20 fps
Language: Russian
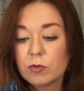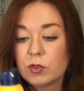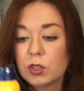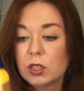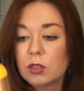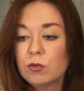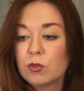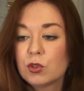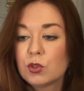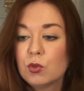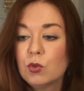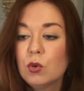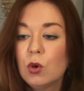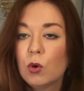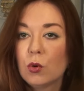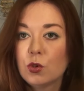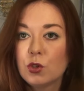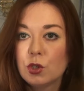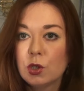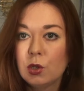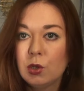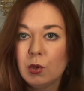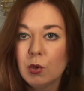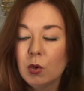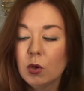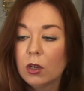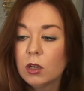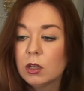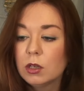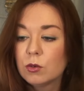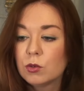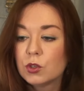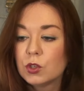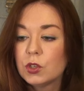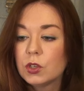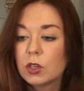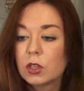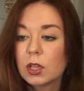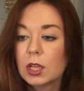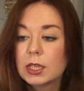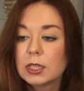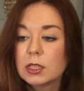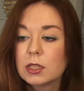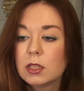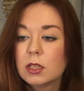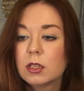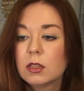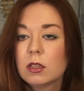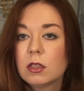Вот эта вот штука очень легкая, очень классная.